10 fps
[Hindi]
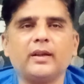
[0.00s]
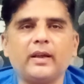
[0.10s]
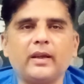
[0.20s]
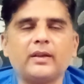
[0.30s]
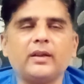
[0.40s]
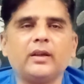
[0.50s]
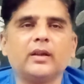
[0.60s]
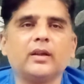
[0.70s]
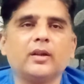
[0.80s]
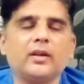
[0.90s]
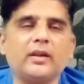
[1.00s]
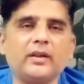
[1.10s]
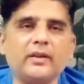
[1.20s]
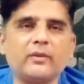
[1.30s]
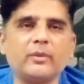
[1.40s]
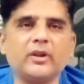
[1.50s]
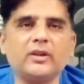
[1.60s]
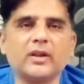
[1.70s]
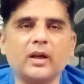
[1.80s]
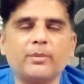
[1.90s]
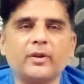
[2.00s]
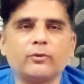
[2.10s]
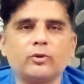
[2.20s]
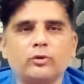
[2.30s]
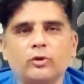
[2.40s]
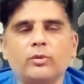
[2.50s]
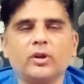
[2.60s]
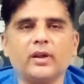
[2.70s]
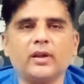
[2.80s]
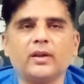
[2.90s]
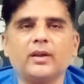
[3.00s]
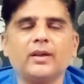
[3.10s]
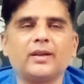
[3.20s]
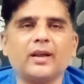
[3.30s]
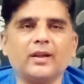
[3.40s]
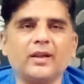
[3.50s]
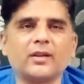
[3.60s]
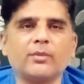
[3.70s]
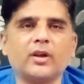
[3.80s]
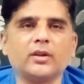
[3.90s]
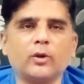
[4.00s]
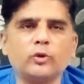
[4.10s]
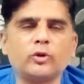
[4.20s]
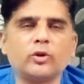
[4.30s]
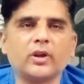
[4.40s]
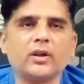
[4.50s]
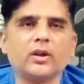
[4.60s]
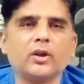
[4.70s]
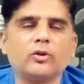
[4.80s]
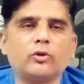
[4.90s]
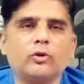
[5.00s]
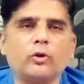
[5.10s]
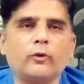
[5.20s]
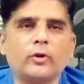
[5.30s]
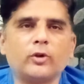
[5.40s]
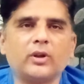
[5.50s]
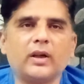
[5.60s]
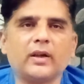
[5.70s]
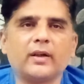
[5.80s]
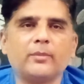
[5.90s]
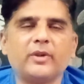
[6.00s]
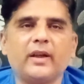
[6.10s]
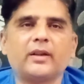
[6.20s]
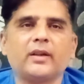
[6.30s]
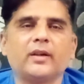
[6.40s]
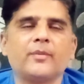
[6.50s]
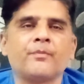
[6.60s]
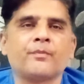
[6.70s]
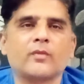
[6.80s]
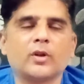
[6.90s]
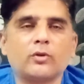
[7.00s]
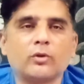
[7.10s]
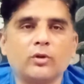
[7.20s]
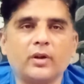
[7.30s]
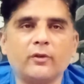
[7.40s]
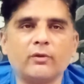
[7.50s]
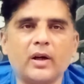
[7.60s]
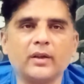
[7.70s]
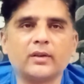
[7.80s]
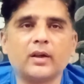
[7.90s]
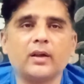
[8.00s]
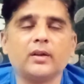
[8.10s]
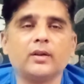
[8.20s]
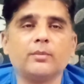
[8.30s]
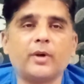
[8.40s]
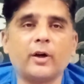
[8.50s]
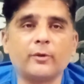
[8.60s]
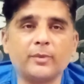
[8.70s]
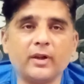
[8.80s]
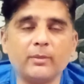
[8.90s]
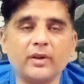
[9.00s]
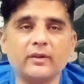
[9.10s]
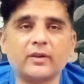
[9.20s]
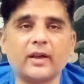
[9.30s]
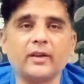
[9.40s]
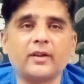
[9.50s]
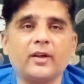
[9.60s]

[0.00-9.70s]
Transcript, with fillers: एक ही इनिंग्स मिली जहां पर वो दो बॉलें खेलने के बाद आउट हो गए तो ओवरऑल अगर हम देखते हैं तो रिजवान का पावर प्ले में स्ट्राइक